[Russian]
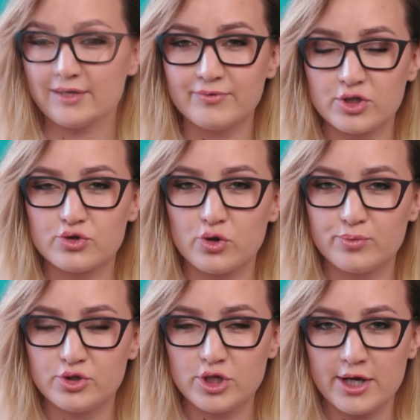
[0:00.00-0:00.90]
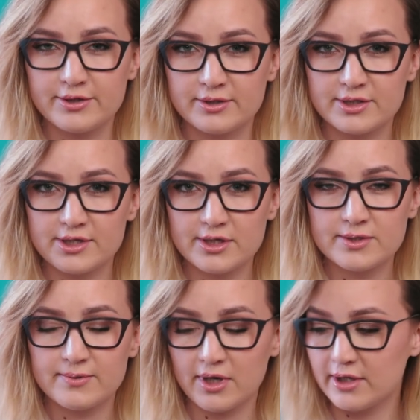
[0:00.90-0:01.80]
Главное, что обещает это средство,